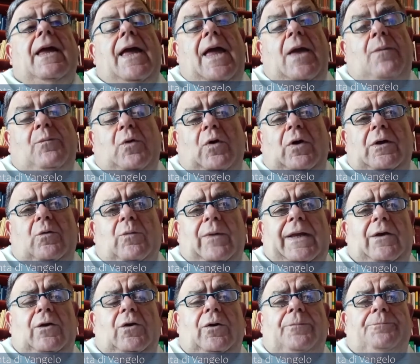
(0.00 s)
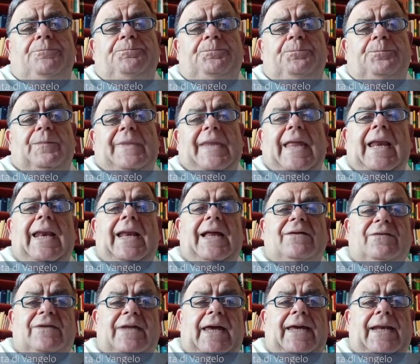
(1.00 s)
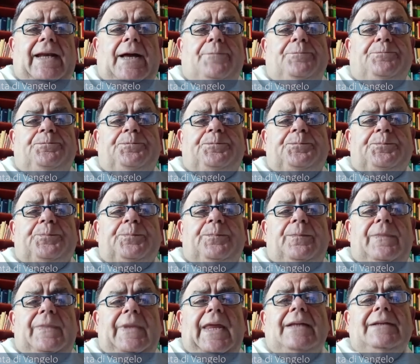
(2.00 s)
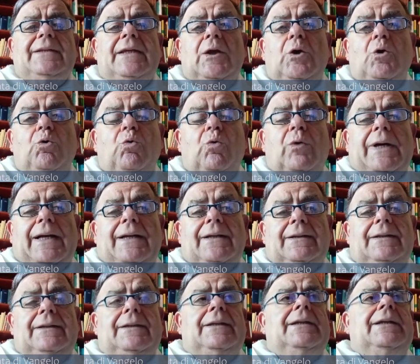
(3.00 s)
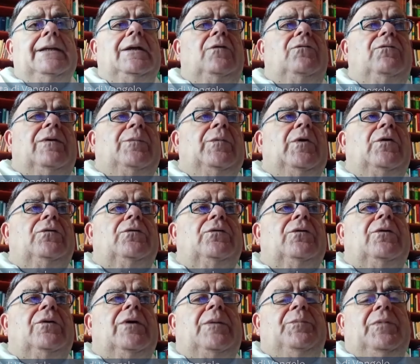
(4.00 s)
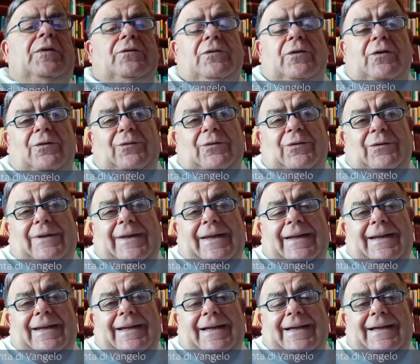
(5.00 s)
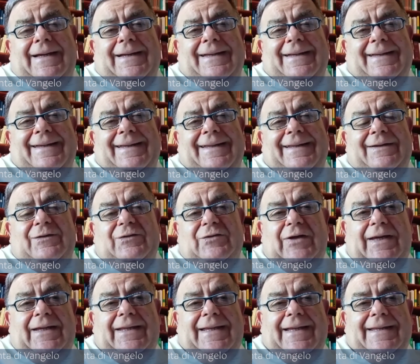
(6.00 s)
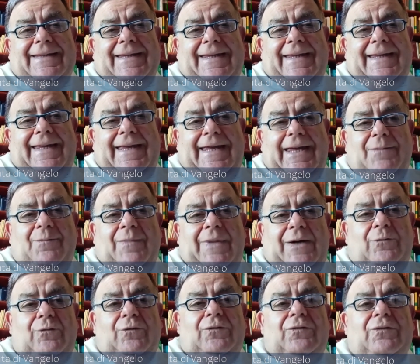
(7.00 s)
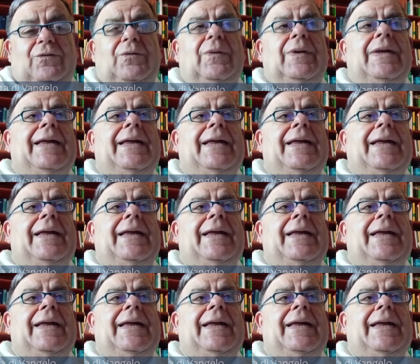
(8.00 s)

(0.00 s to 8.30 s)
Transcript: e poi quello della sera di Luca, il famoso episodio della eh, cena di Emmaus.